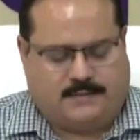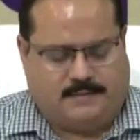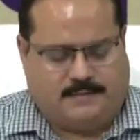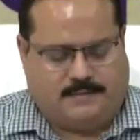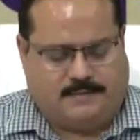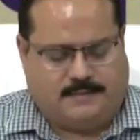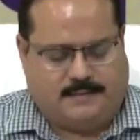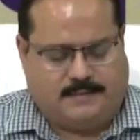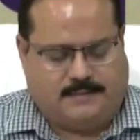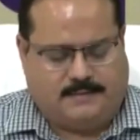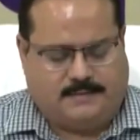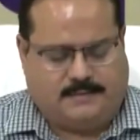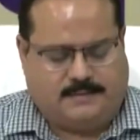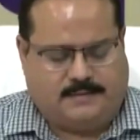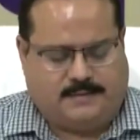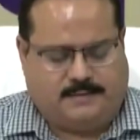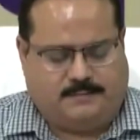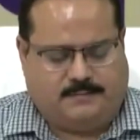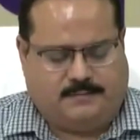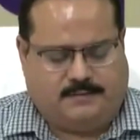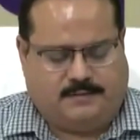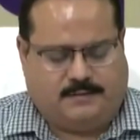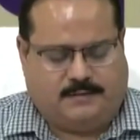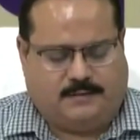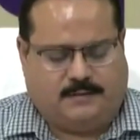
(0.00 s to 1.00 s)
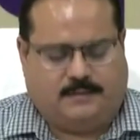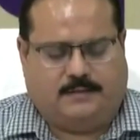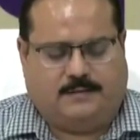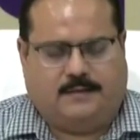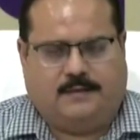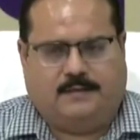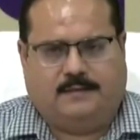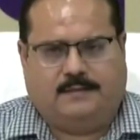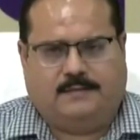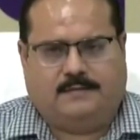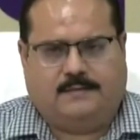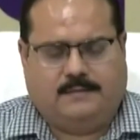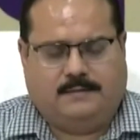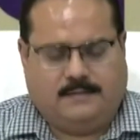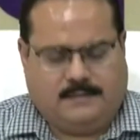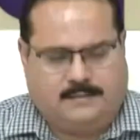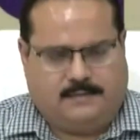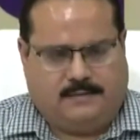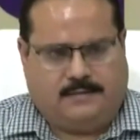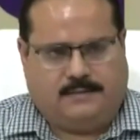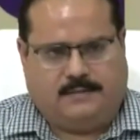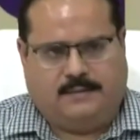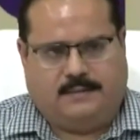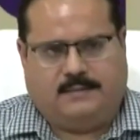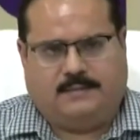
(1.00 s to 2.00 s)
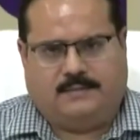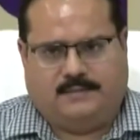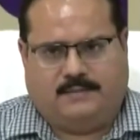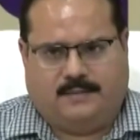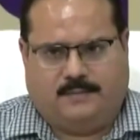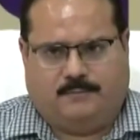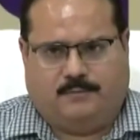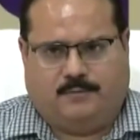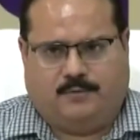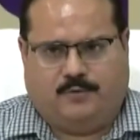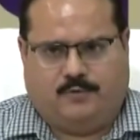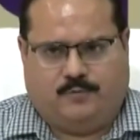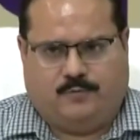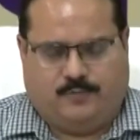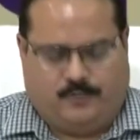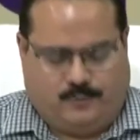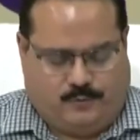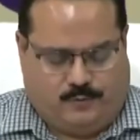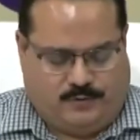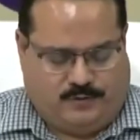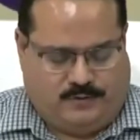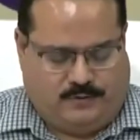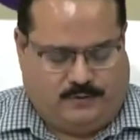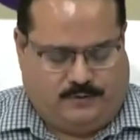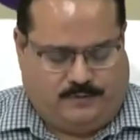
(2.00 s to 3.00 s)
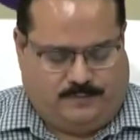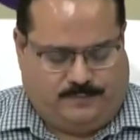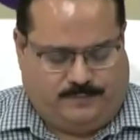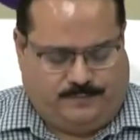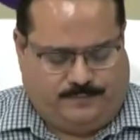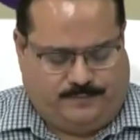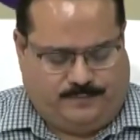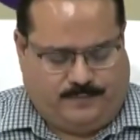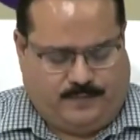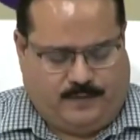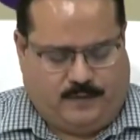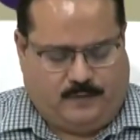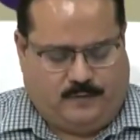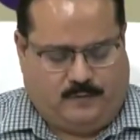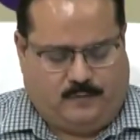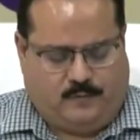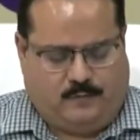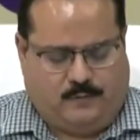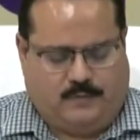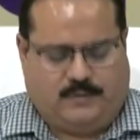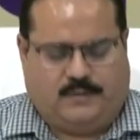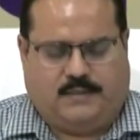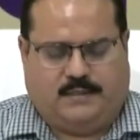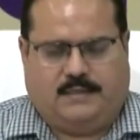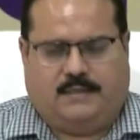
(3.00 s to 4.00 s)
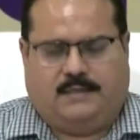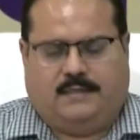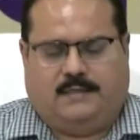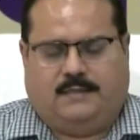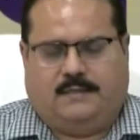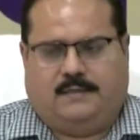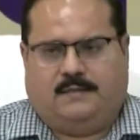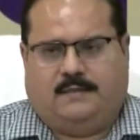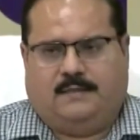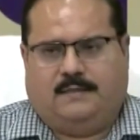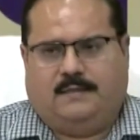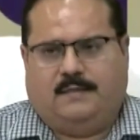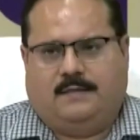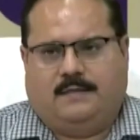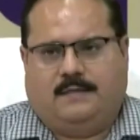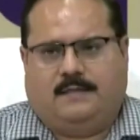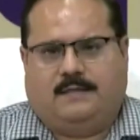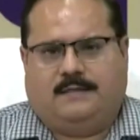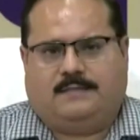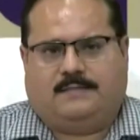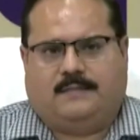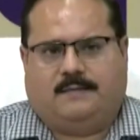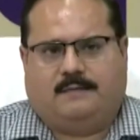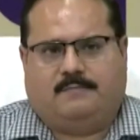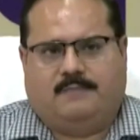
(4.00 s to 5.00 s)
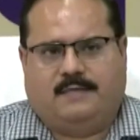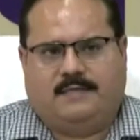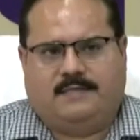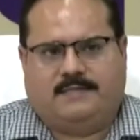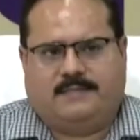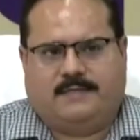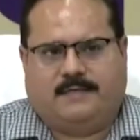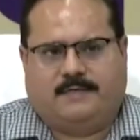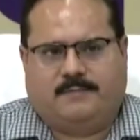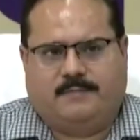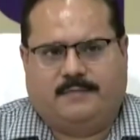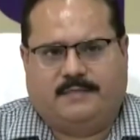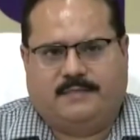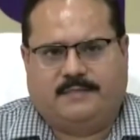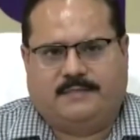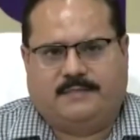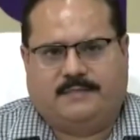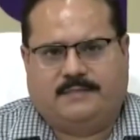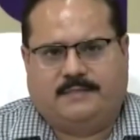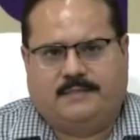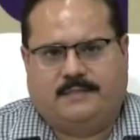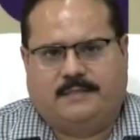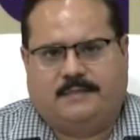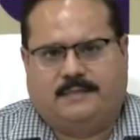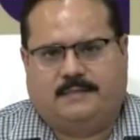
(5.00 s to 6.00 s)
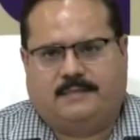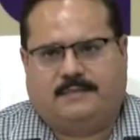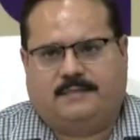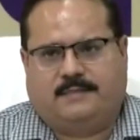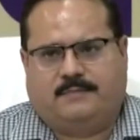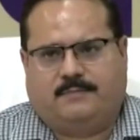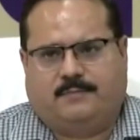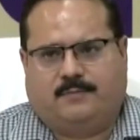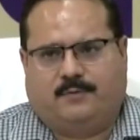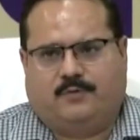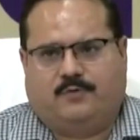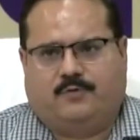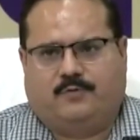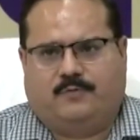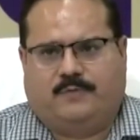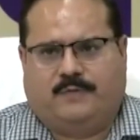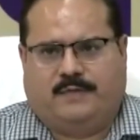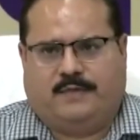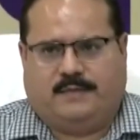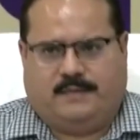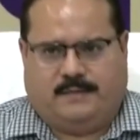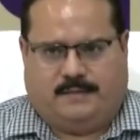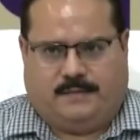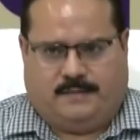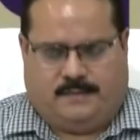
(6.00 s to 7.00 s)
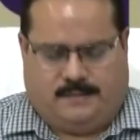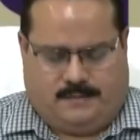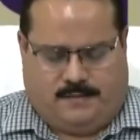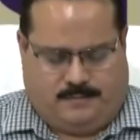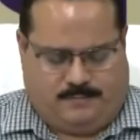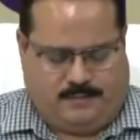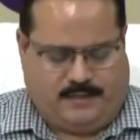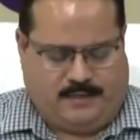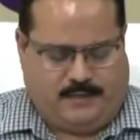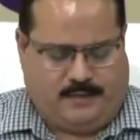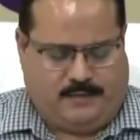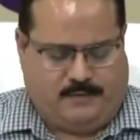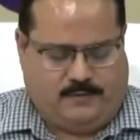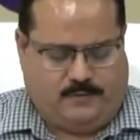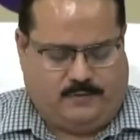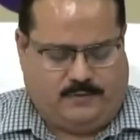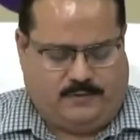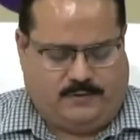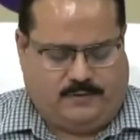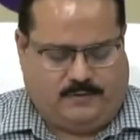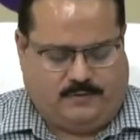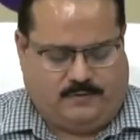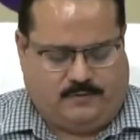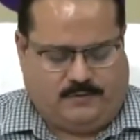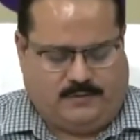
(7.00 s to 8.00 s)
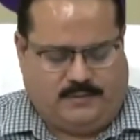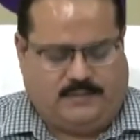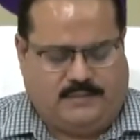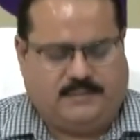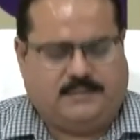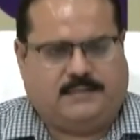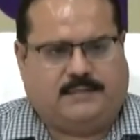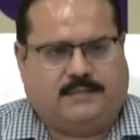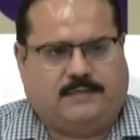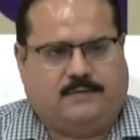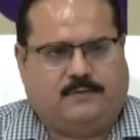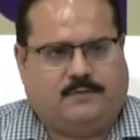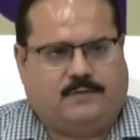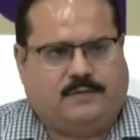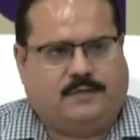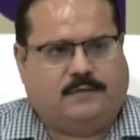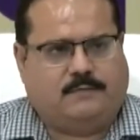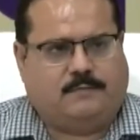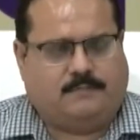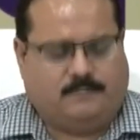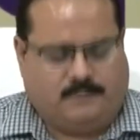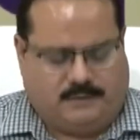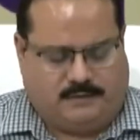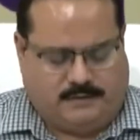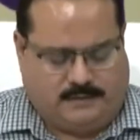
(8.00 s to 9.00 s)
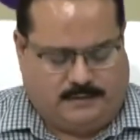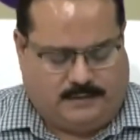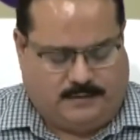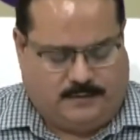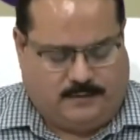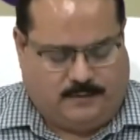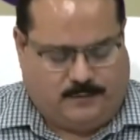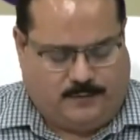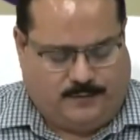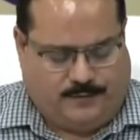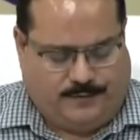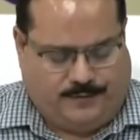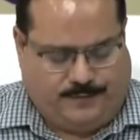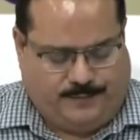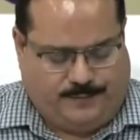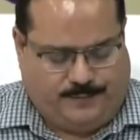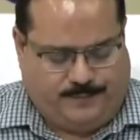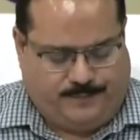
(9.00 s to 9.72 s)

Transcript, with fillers: ऐसे हैं जिनकी मतगणना तीन जनपदों में होगी उनकी असेंबली सेगमेंट्स तीन जनपदों में फैली हुई हैं तो तीन जगह उनकी मतगणना होगी